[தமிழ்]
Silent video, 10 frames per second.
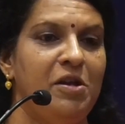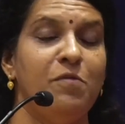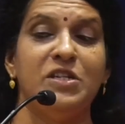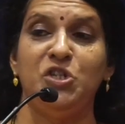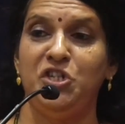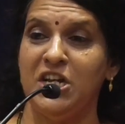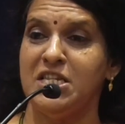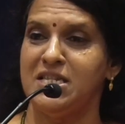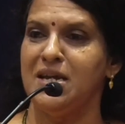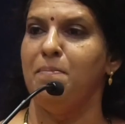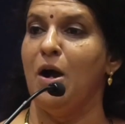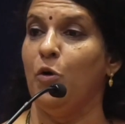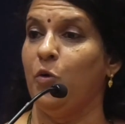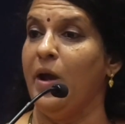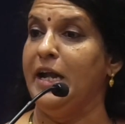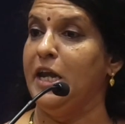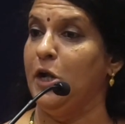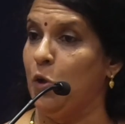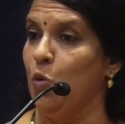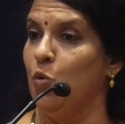இட் வாஸ் ஜஸ்ட் அபவுட் டுவெண்ட்டி
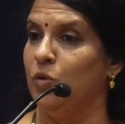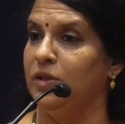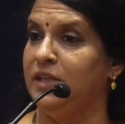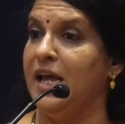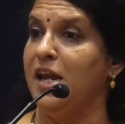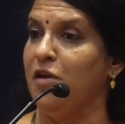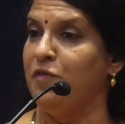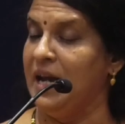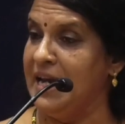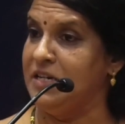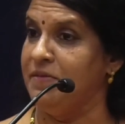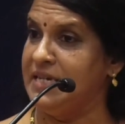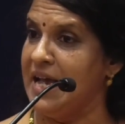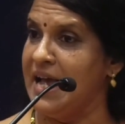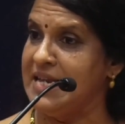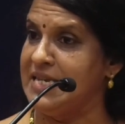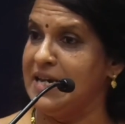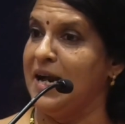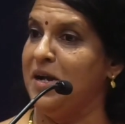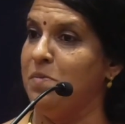டூ தியரி ஆஃப் ரிலேட்டிவிட்டி
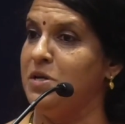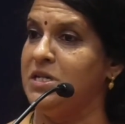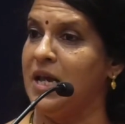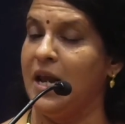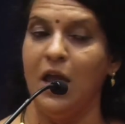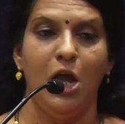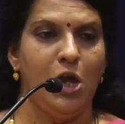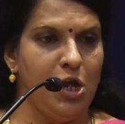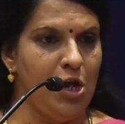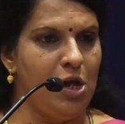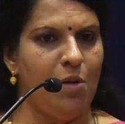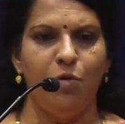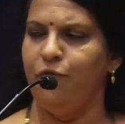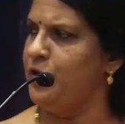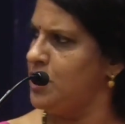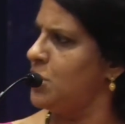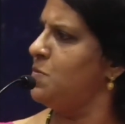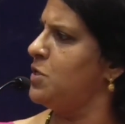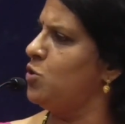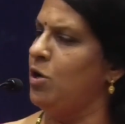ஐன்ஸ்டீன் கண்டுபிடிச்சிட்டாரு இன்னமும் ஃபிசிக்ஸ்
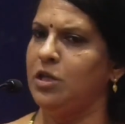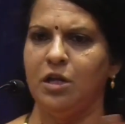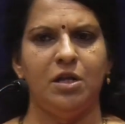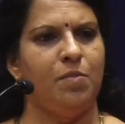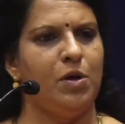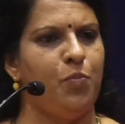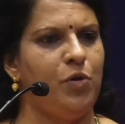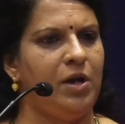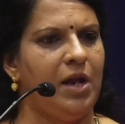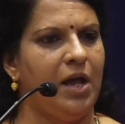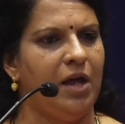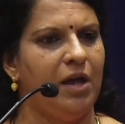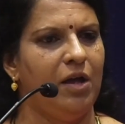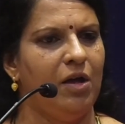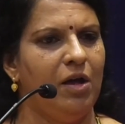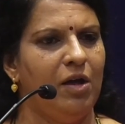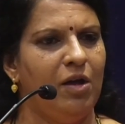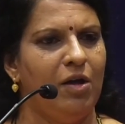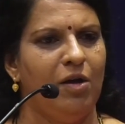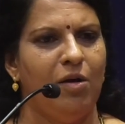மிக்ஸ் சொல்லித்தரது நமக்கு புரியல
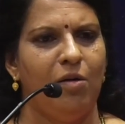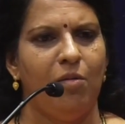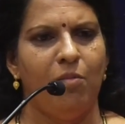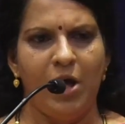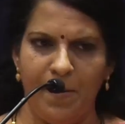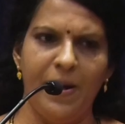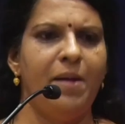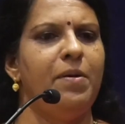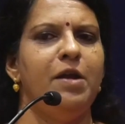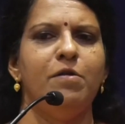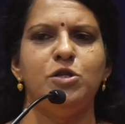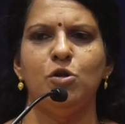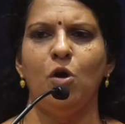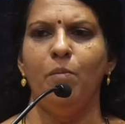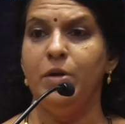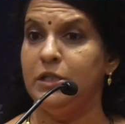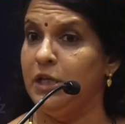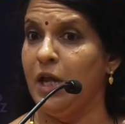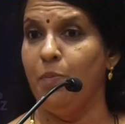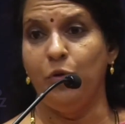மனப்பாடம் பண்ணி வச்சுருக்கோம்
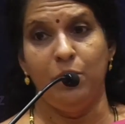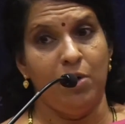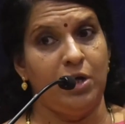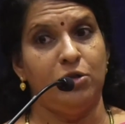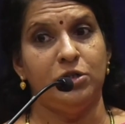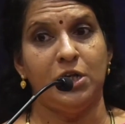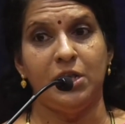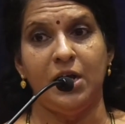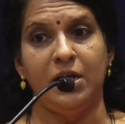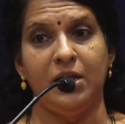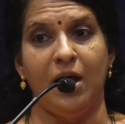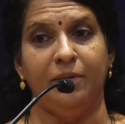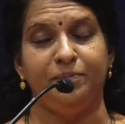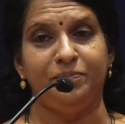மிஸ்ஸுக்கே புரியுமான்றது சந்தேகம்தான்